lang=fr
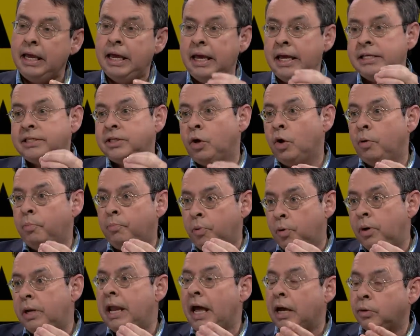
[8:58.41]
Et c'est un
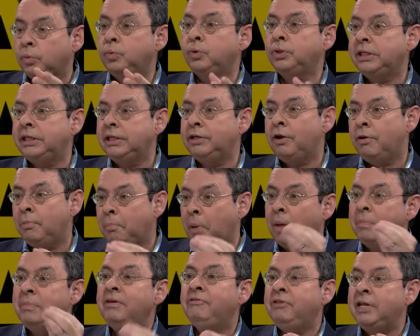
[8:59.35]
peu l'acte aussi de
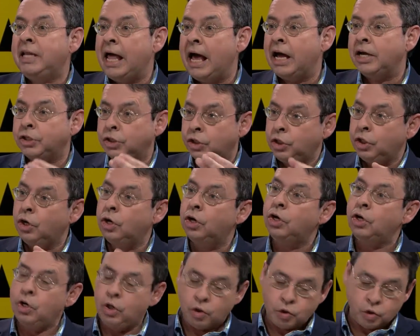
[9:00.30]
premier village qu'il y a
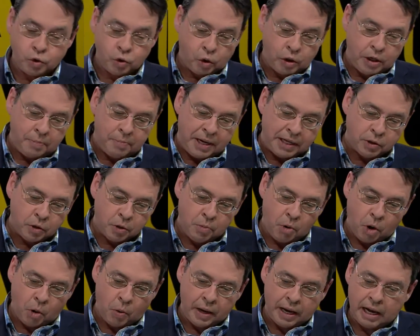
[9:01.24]
sur le plateau
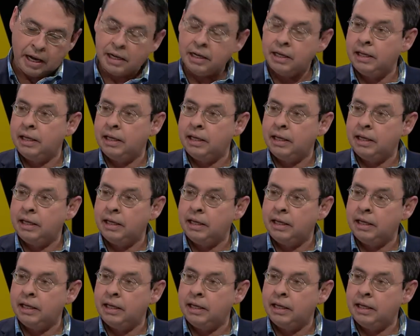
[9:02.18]
Mont-Royal.